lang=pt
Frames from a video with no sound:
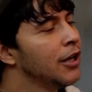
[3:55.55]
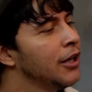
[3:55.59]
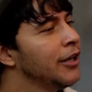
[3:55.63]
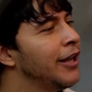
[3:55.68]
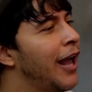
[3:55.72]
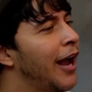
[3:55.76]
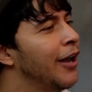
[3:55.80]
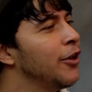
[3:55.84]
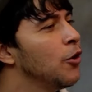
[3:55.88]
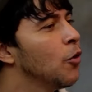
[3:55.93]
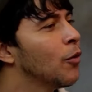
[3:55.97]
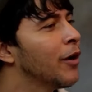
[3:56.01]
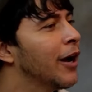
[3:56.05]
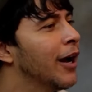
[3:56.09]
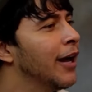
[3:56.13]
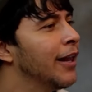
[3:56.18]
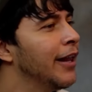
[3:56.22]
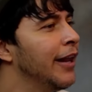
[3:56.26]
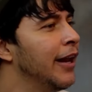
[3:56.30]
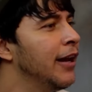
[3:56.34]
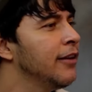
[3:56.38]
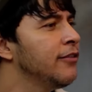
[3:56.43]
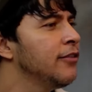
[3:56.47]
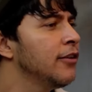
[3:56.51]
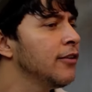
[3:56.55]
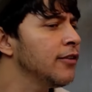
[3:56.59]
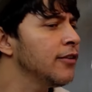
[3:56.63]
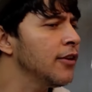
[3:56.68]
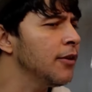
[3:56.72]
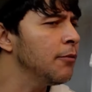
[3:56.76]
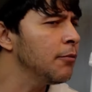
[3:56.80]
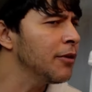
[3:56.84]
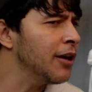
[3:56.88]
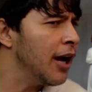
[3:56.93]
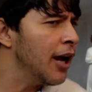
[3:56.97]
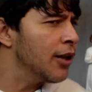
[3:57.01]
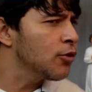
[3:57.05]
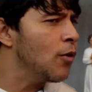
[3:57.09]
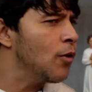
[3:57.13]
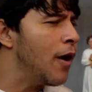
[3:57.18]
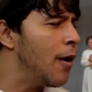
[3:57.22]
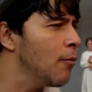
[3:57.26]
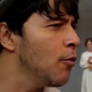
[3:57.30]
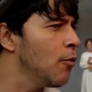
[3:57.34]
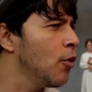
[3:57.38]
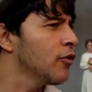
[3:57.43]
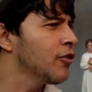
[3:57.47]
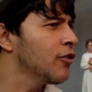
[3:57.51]
E aí eu, ele disse, canta
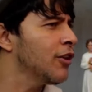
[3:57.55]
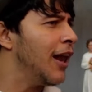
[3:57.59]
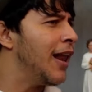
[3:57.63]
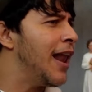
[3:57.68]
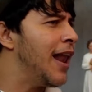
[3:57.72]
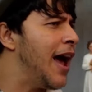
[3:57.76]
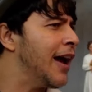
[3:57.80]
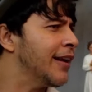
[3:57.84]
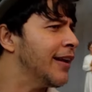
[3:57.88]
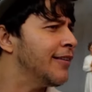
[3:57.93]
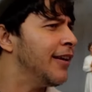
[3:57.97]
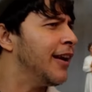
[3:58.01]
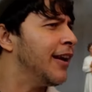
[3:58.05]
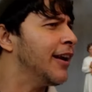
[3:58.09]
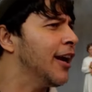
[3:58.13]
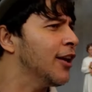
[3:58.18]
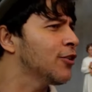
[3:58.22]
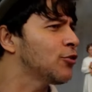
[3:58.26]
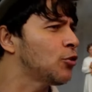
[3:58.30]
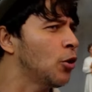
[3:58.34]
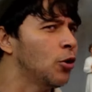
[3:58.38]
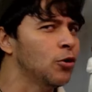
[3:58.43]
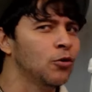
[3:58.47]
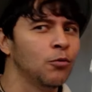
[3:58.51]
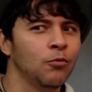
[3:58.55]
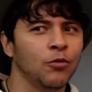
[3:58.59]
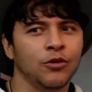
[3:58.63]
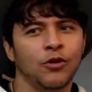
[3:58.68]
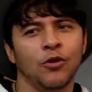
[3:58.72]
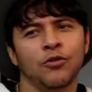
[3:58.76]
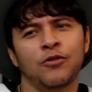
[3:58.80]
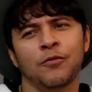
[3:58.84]
uma música lá que você cantou no mundo.